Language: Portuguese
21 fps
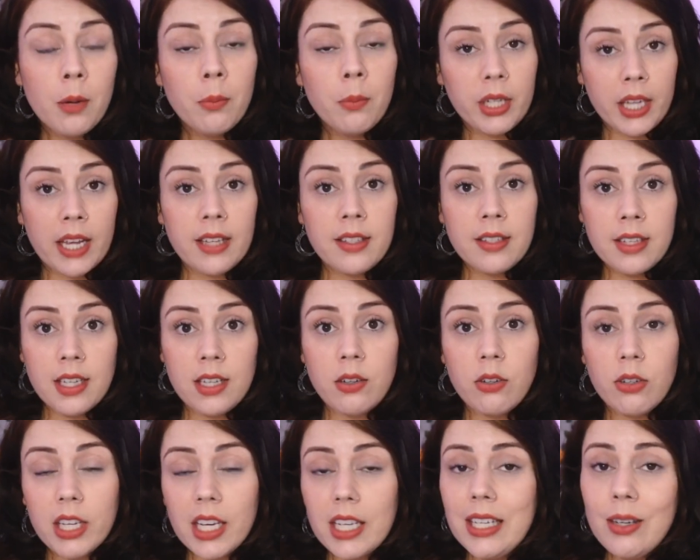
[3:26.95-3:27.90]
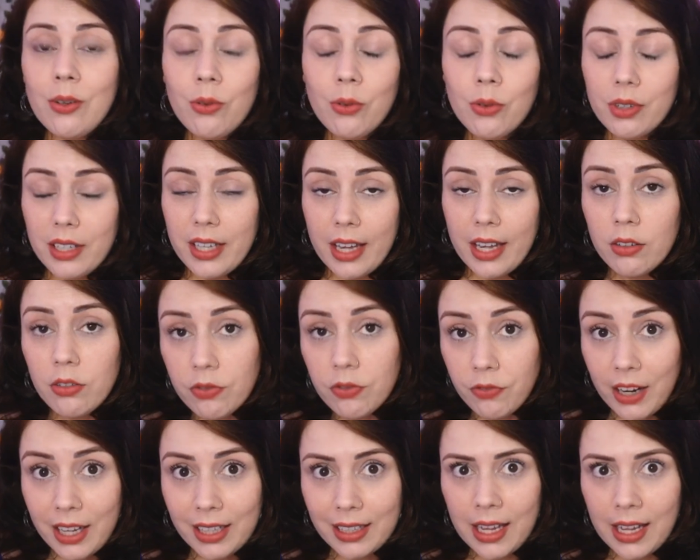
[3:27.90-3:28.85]
Porque assim, o que, que eu quero
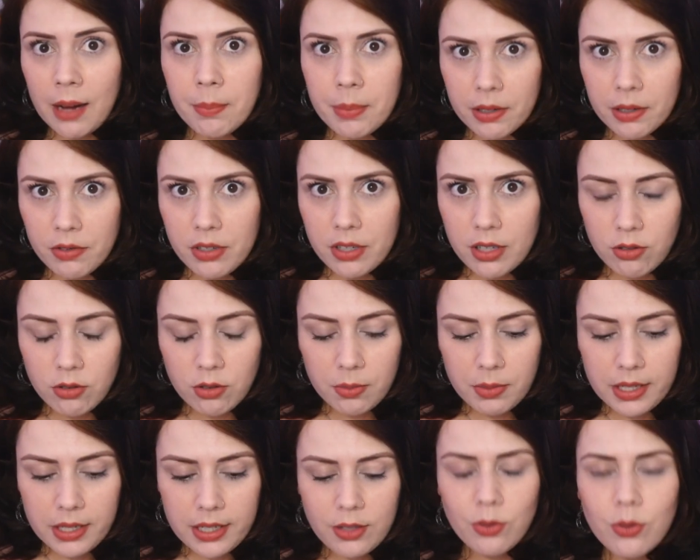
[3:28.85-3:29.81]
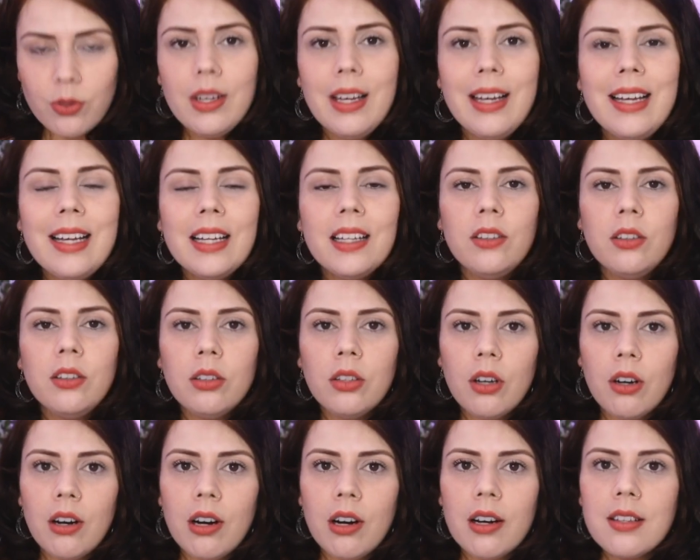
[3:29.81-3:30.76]
falar para você sobre isso?
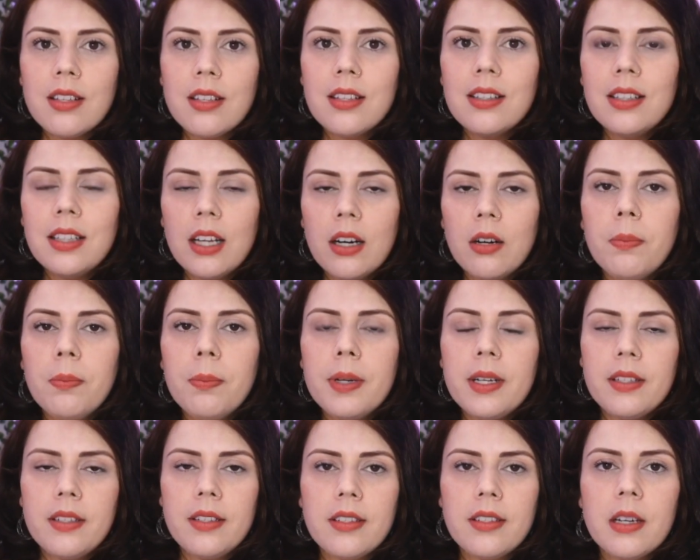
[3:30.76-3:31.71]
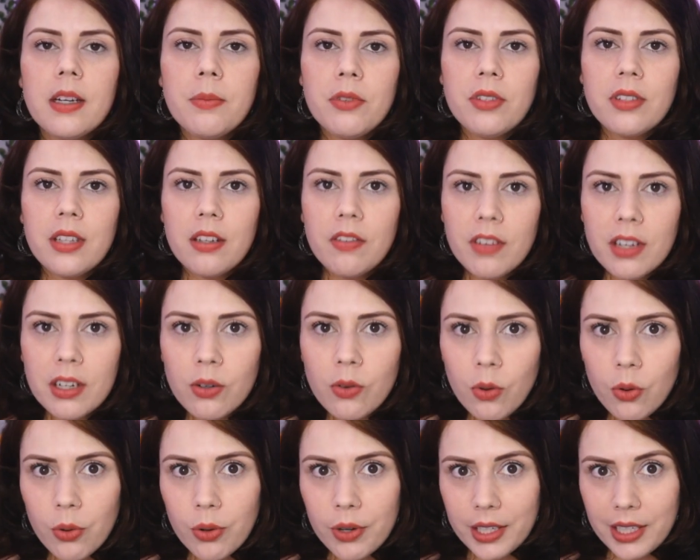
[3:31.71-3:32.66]
Nós não precisamos ter
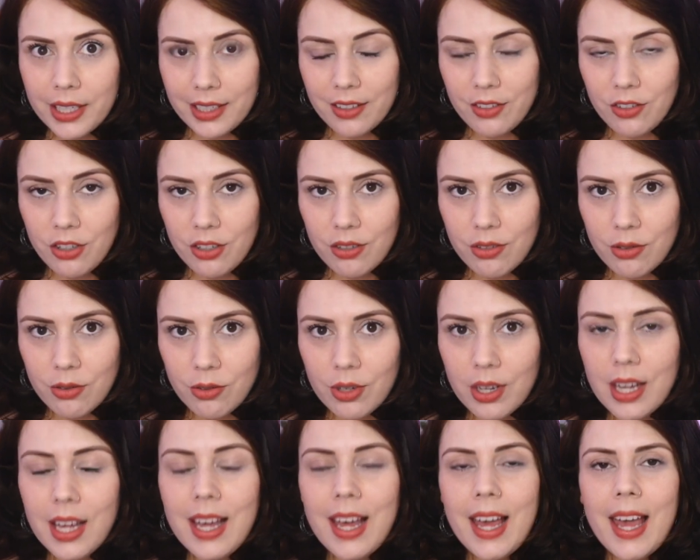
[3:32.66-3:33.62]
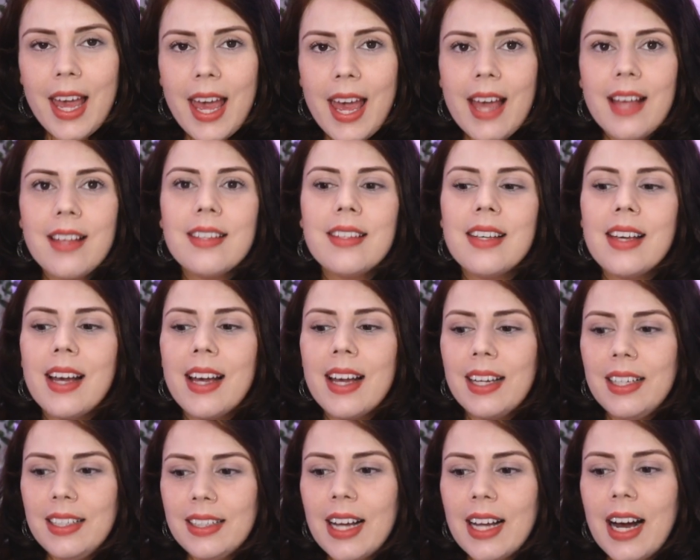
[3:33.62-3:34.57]
vergonha disso. Essa é a
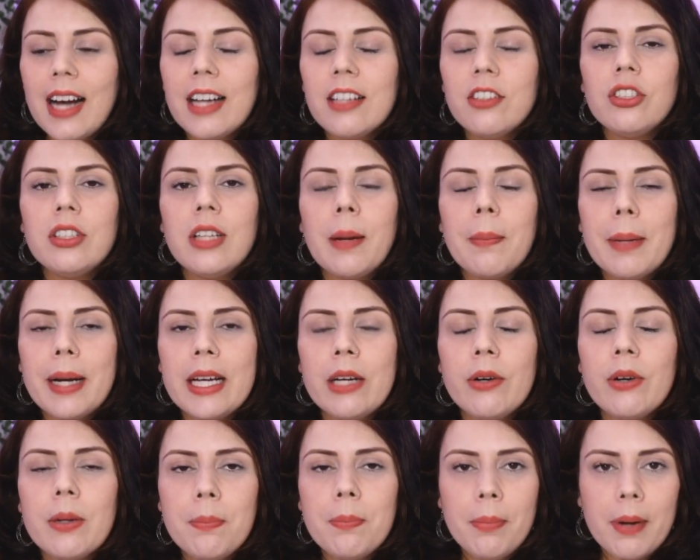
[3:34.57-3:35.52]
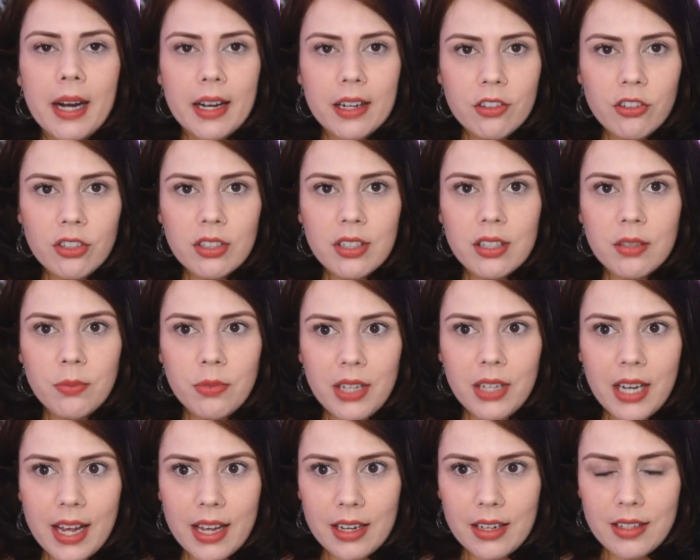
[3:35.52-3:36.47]
realidade da maior parte das
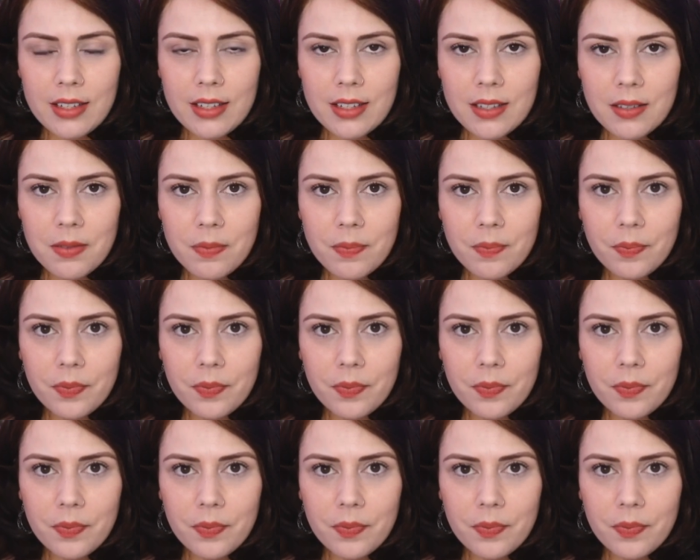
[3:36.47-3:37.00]
mulheres.